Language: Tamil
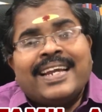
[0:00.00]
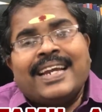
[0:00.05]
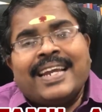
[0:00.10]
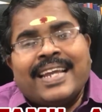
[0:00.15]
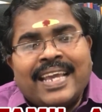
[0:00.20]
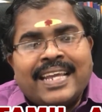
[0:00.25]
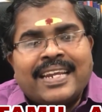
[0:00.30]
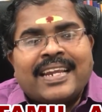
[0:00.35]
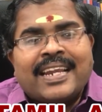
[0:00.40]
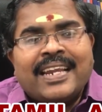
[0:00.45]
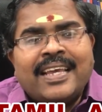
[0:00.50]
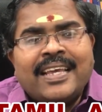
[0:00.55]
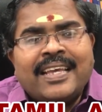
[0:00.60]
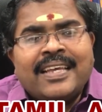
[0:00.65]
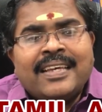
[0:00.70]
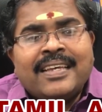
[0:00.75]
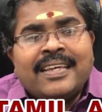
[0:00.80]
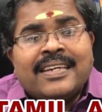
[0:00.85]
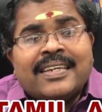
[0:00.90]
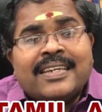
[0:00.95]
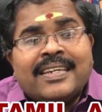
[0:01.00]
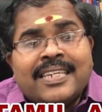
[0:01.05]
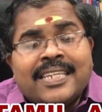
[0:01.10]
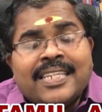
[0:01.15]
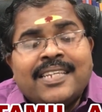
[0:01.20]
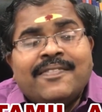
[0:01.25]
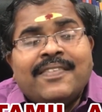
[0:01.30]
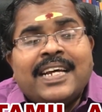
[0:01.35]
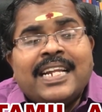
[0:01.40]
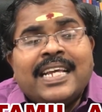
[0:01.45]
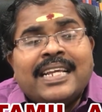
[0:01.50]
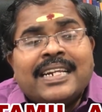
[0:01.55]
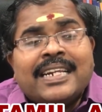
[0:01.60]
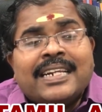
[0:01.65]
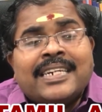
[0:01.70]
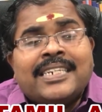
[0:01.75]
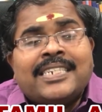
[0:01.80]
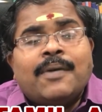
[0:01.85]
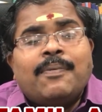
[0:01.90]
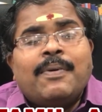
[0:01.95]
நேயர்களே இதுவரை
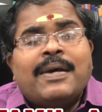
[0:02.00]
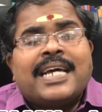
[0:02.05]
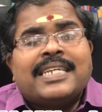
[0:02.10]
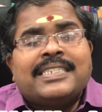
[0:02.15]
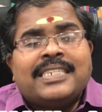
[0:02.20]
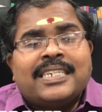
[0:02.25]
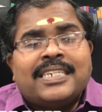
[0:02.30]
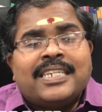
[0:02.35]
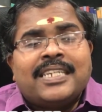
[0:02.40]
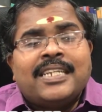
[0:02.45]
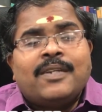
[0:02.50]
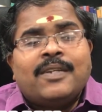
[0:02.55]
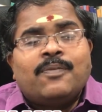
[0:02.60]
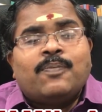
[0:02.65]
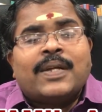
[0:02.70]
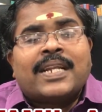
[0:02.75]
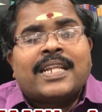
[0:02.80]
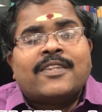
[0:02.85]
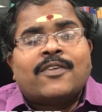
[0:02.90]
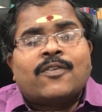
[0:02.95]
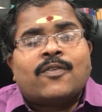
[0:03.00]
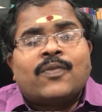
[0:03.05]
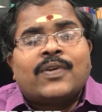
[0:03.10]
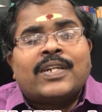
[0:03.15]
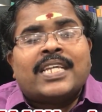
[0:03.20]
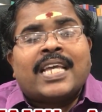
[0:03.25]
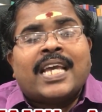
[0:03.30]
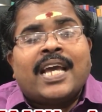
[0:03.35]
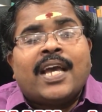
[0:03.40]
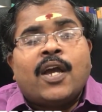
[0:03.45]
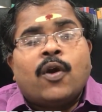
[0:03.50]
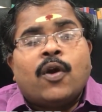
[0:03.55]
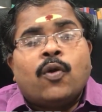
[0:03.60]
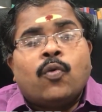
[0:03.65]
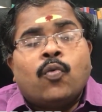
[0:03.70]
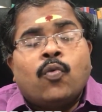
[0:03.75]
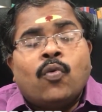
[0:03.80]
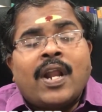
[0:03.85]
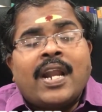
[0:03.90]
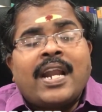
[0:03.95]
ரிஷபராசிக்கு பிறந்தவர்களுடைய
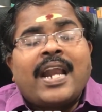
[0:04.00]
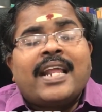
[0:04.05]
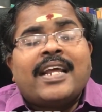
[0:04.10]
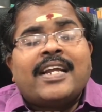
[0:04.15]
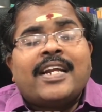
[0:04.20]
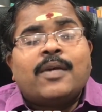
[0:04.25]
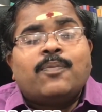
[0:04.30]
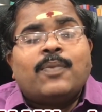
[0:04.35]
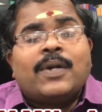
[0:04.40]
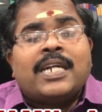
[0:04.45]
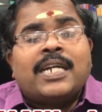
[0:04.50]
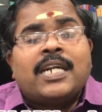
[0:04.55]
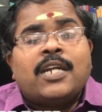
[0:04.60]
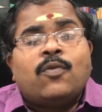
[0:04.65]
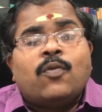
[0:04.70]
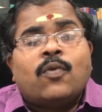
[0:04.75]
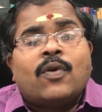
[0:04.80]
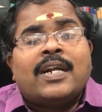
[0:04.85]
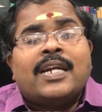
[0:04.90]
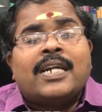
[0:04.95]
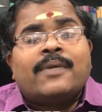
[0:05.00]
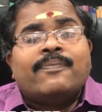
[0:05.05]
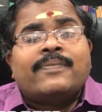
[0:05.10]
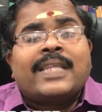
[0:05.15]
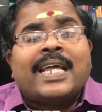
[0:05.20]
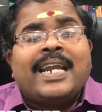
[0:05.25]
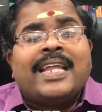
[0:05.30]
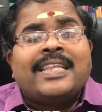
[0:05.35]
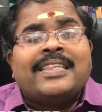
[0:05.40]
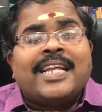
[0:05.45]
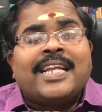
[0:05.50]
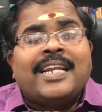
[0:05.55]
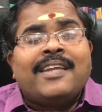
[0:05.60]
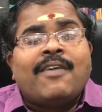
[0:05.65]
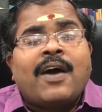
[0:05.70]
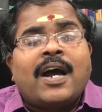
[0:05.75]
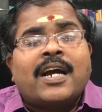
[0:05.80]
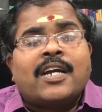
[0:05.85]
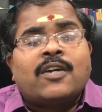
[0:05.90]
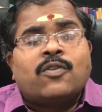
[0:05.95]
குணநலங்களை பற்றி உங்களிடம் தெல்ல
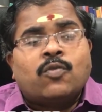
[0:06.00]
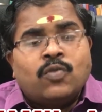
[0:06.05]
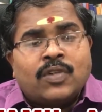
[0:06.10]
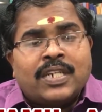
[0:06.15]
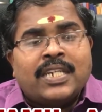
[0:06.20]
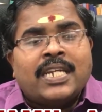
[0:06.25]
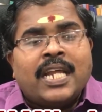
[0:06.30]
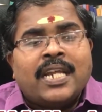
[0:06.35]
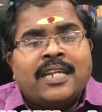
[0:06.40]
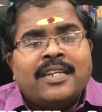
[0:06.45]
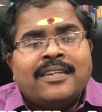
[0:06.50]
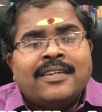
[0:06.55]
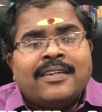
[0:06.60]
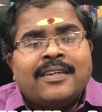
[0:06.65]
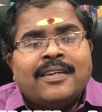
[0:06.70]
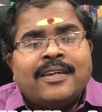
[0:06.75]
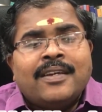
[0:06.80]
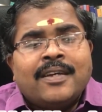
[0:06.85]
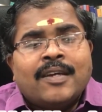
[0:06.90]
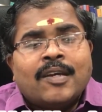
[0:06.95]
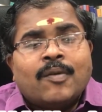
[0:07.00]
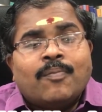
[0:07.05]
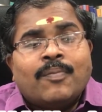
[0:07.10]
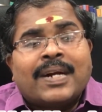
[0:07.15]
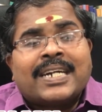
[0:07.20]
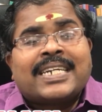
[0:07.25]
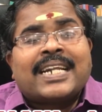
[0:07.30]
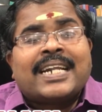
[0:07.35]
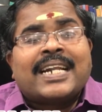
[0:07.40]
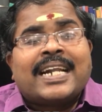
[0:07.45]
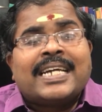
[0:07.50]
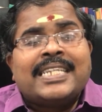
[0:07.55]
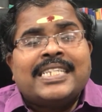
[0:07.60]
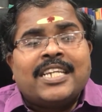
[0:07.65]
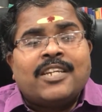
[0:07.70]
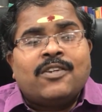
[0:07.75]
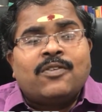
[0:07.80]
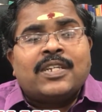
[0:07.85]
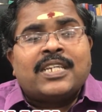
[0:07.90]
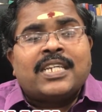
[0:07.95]
தெளிவாக கூறினேன் மற்ற
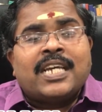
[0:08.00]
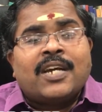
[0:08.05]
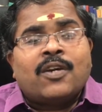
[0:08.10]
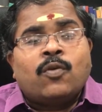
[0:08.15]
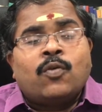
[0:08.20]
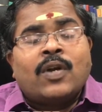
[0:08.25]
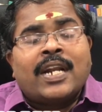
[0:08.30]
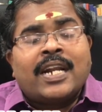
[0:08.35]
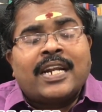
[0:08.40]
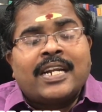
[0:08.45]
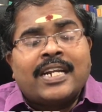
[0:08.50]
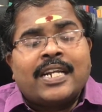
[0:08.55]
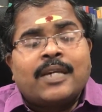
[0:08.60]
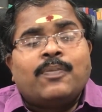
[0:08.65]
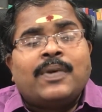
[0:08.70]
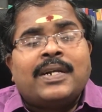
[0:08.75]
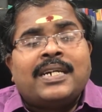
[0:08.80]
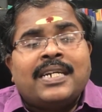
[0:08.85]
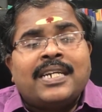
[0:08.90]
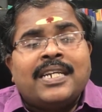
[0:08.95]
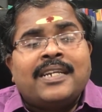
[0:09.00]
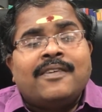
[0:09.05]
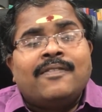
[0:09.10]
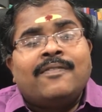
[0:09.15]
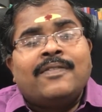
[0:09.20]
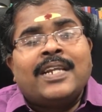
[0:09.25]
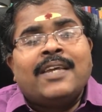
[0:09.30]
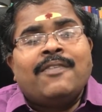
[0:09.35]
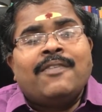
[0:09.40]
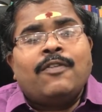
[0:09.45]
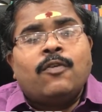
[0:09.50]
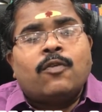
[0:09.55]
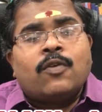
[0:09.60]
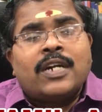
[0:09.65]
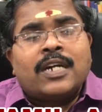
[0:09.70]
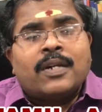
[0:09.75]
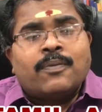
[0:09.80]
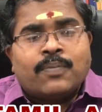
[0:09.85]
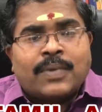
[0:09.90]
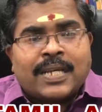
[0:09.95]
ராசிகளுடைய குணநலங்களை பற்றி விரைவில்
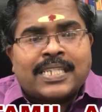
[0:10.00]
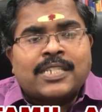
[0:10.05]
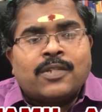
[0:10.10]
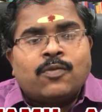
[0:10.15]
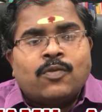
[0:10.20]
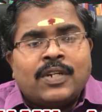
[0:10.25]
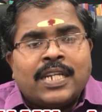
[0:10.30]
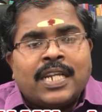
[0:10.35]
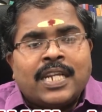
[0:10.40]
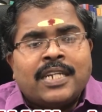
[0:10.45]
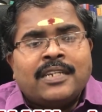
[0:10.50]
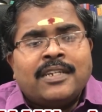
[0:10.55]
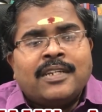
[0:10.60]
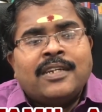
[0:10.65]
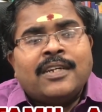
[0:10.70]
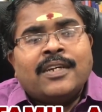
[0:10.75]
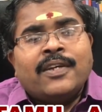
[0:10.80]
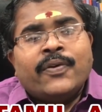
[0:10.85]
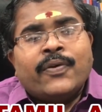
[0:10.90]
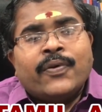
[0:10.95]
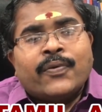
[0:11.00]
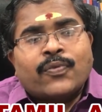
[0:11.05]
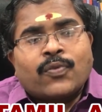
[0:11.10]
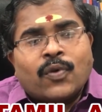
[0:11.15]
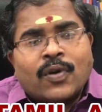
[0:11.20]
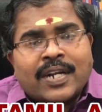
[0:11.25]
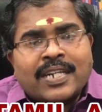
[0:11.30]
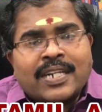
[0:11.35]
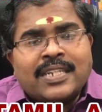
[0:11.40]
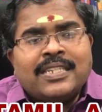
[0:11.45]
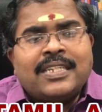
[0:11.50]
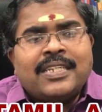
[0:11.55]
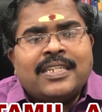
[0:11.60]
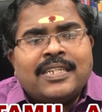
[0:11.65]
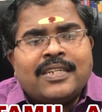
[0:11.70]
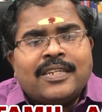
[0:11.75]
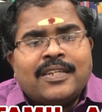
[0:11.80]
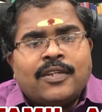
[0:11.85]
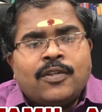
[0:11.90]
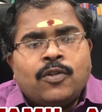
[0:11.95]
உங்களிடம் பேச உள்ளேன் தொடர்ந்து
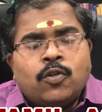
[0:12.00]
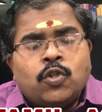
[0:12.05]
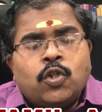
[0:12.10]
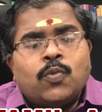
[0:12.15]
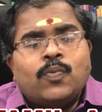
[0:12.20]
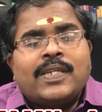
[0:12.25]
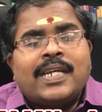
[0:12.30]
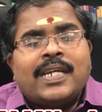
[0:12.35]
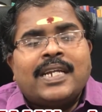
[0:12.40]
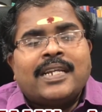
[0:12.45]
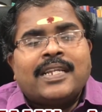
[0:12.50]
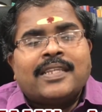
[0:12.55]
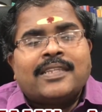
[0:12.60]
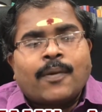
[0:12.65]
யூடியூப் சேனலை